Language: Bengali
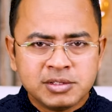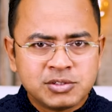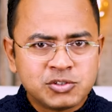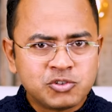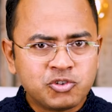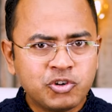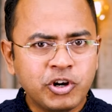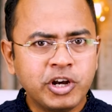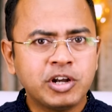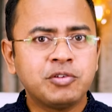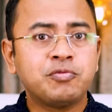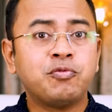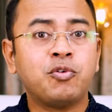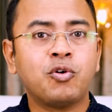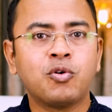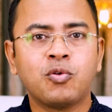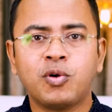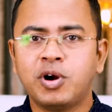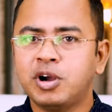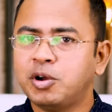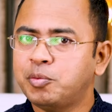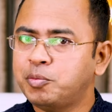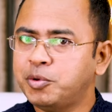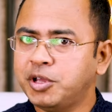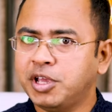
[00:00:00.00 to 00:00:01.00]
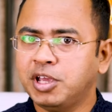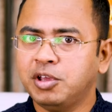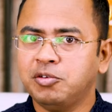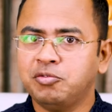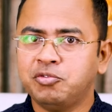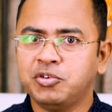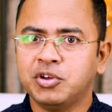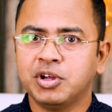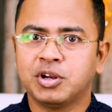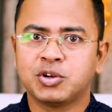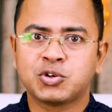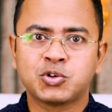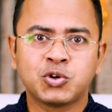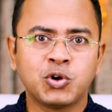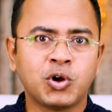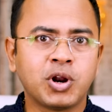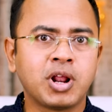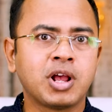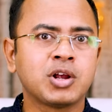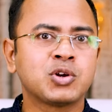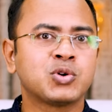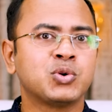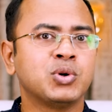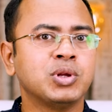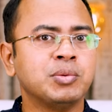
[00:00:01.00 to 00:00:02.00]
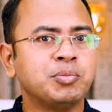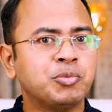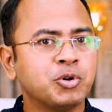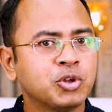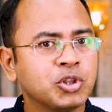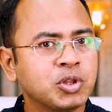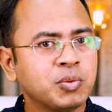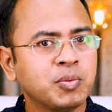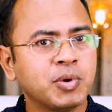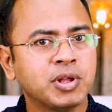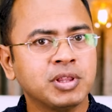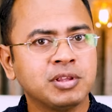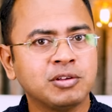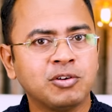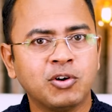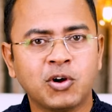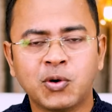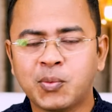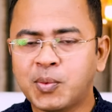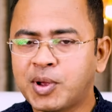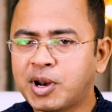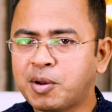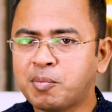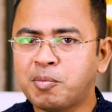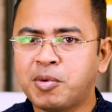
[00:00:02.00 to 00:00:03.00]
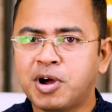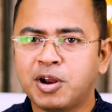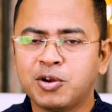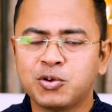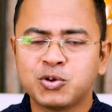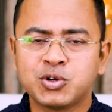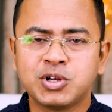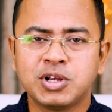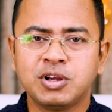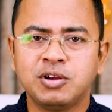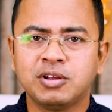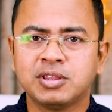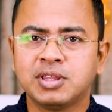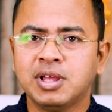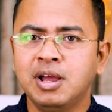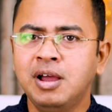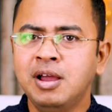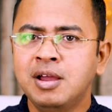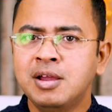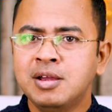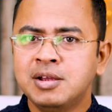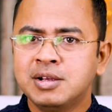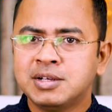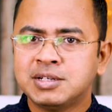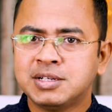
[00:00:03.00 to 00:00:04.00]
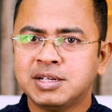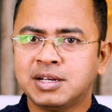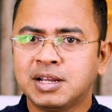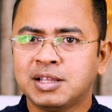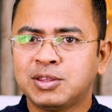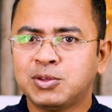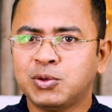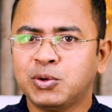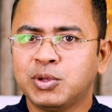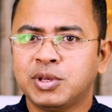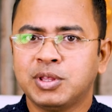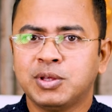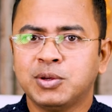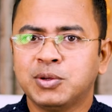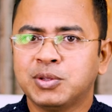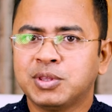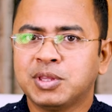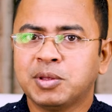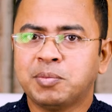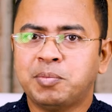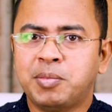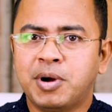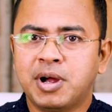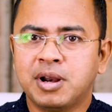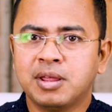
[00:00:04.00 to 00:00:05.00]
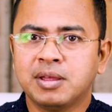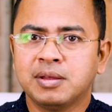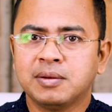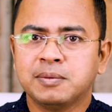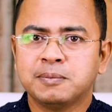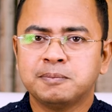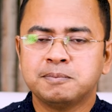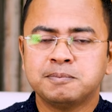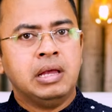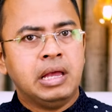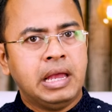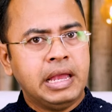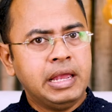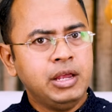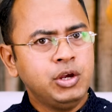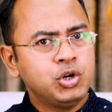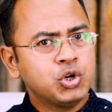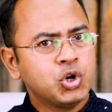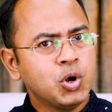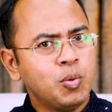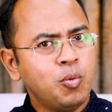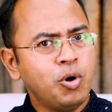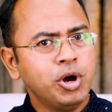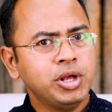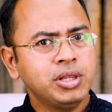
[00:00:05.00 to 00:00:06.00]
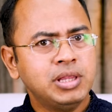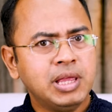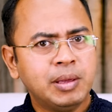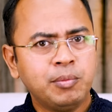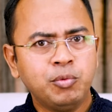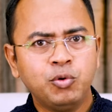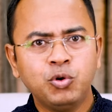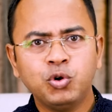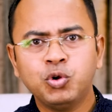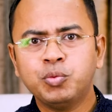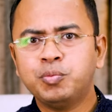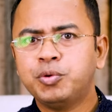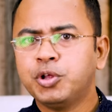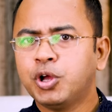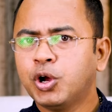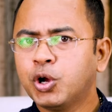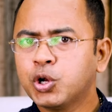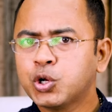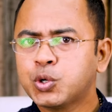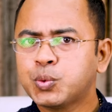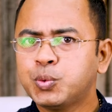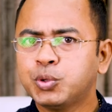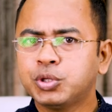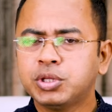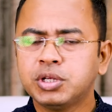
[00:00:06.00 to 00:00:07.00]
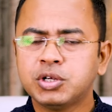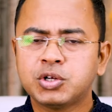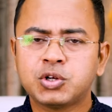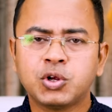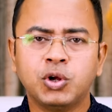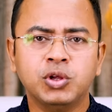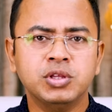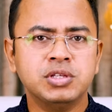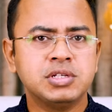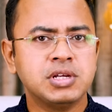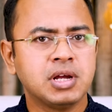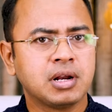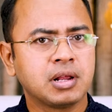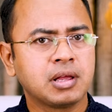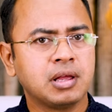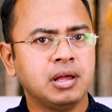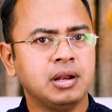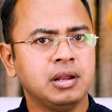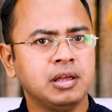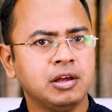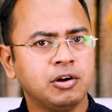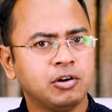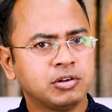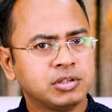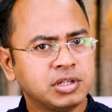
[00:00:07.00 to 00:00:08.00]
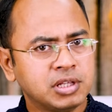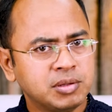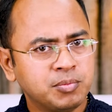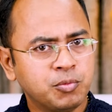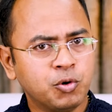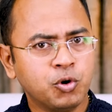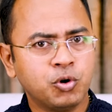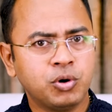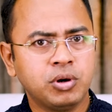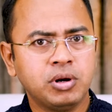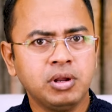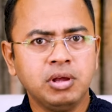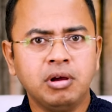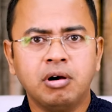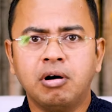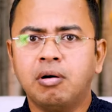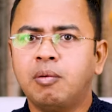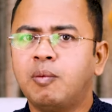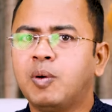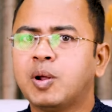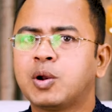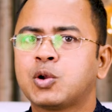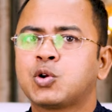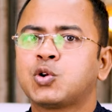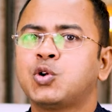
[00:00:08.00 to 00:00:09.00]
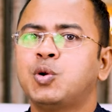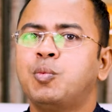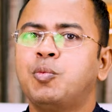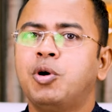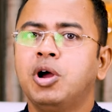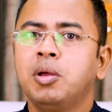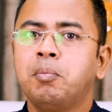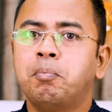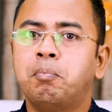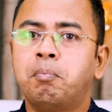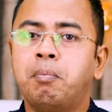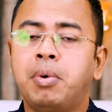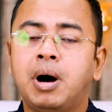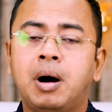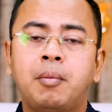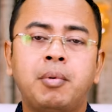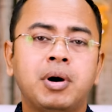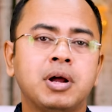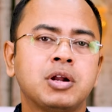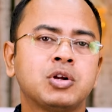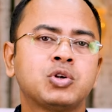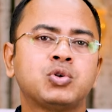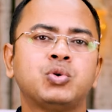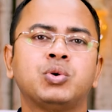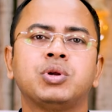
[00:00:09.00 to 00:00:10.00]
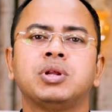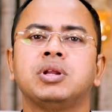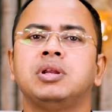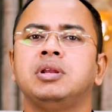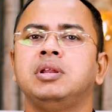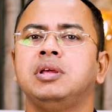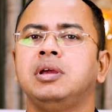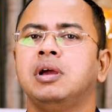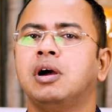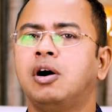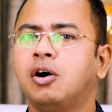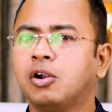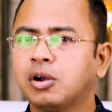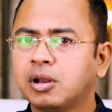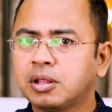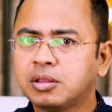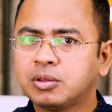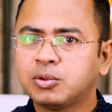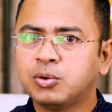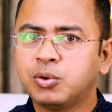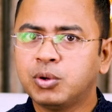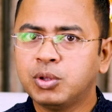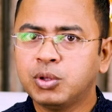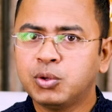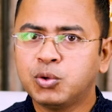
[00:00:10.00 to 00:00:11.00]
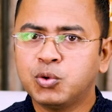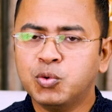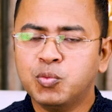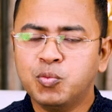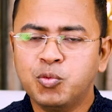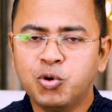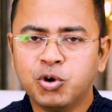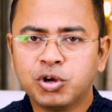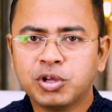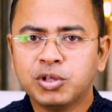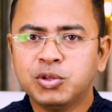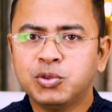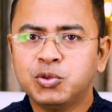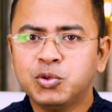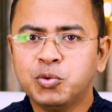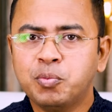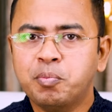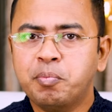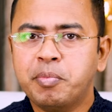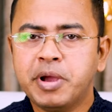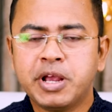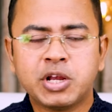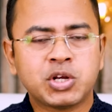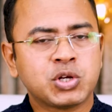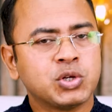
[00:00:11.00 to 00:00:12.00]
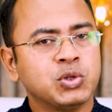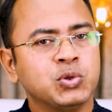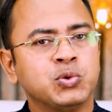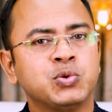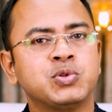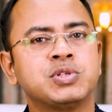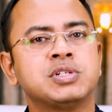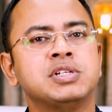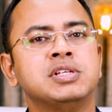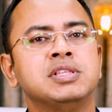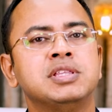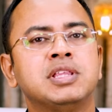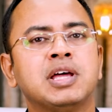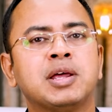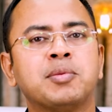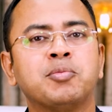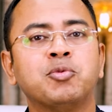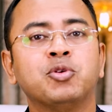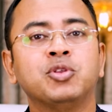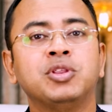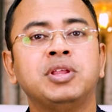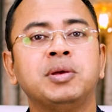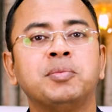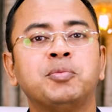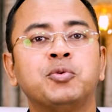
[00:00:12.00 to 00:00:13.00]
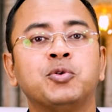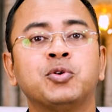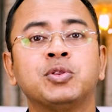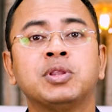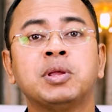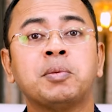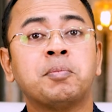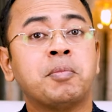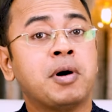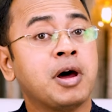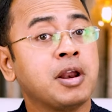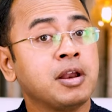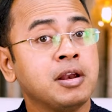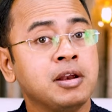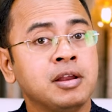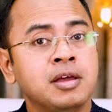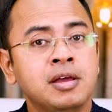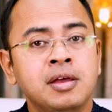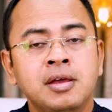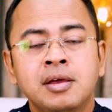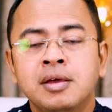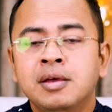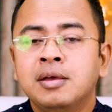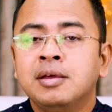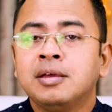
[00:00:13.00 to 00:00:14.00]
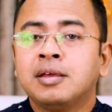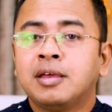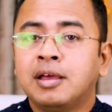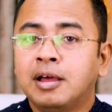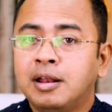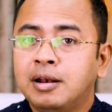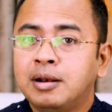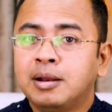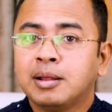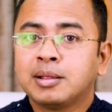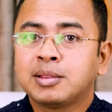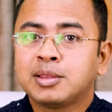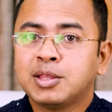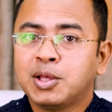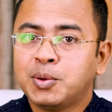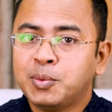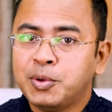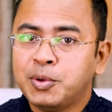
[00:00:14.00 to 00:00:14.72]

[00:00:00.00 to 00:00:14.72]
স্ট্রেট ফরওয়ার্ড বিহেভিয়ার সরাসরি প্রতিবাদ করবার মানসিকতা সেটা তৈরি হতে পারে এই সময় দেবগুরু বৃহস্পতি সঞ্চারকালে অর্থাৎ বক্রি হওয়ার সময় বাবার শরীর নিয়ে হঠাৎ করেই কুম্ভ কিন্তু বেশ দুশ্চিন্তার মধ্যে পড়তে পারেন খেয়াল রাখতে